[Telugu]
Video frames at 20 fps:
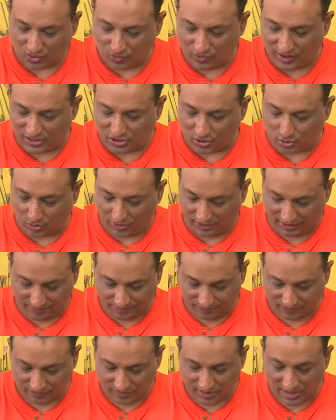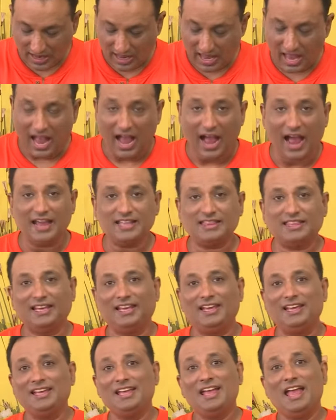వేయించుకోండి అయితే
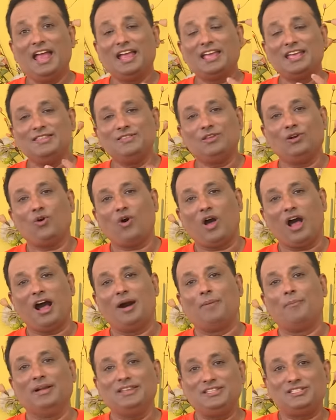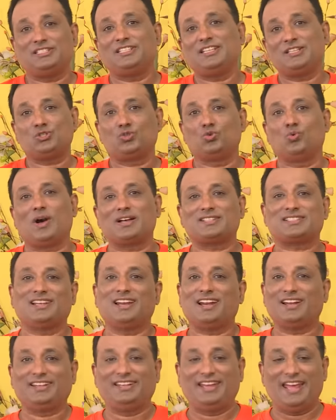ఇందులో ఆ మంచి
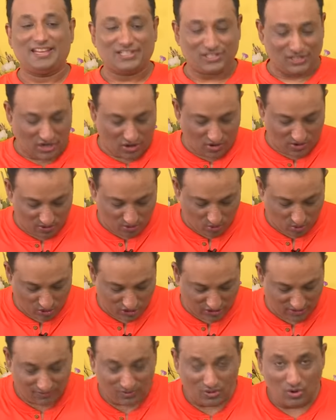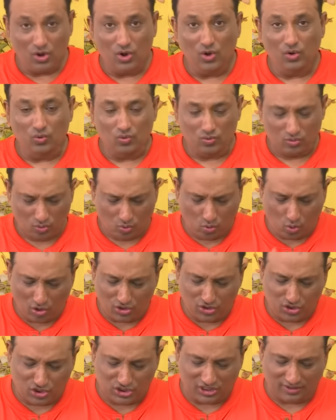సువాసన టేస్ట్ రావడం కోసం
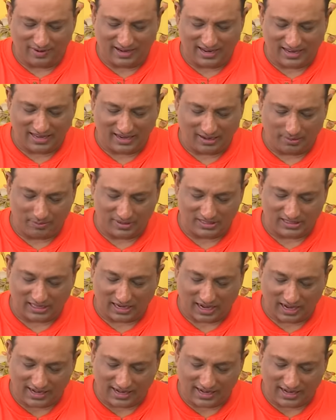కొంచెమే గరం మసాలా